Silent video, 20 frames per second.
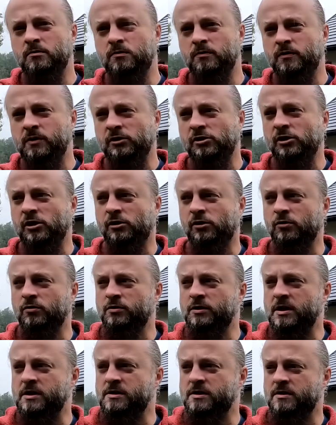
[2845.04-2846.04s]
wiecie jak to
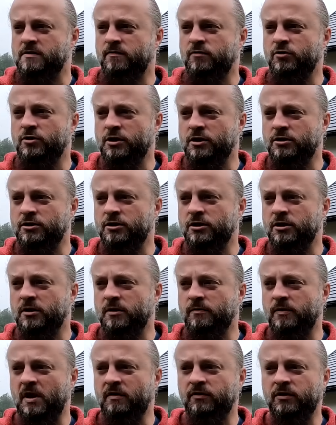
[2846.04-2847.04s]
u nas jest. W urzędzie,
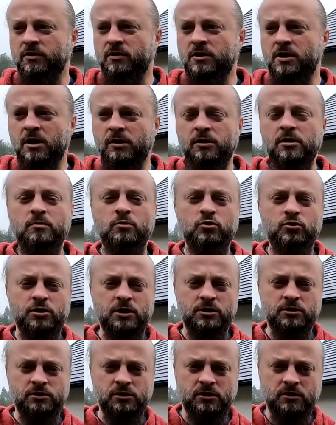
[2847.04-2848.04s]
nawet jednym
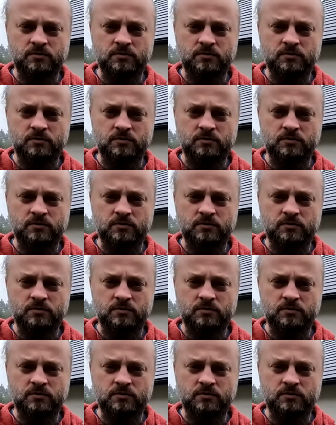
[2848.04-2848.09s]
urzędzie,